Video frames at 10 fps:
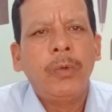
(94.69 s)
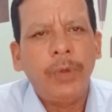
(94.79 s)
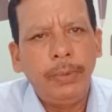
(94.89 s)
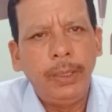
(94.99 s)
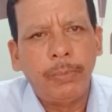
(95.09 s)

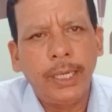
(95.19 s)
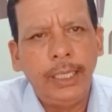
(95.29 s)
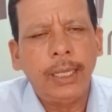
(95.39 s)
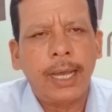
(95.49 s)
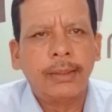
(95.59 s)
वे भी
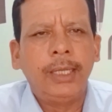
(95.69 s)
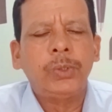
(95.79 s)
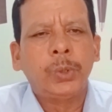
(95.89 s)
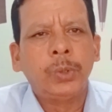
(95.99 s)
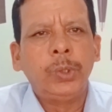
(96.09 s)
बड़ी
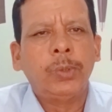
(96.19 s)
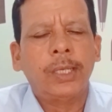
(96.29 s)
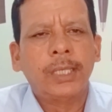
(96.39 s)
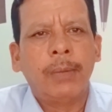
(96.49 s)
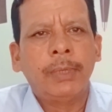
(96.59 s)
आर्थिक चुनौतियों
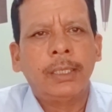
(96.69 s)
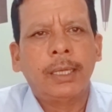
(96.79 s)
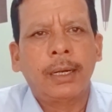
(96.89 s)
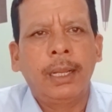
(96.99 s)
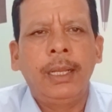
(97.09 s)
का सामना
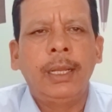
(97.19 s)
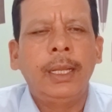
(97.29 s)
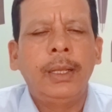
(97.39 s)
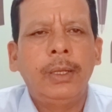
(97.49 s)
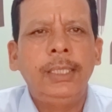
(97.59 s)
कर रहे
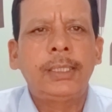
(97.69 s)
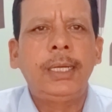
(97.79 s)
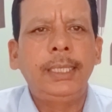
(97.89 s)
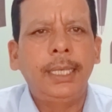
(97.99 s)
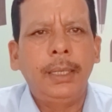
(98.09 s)
हैं
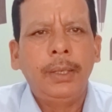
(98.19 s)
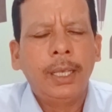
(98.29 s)
इसलिए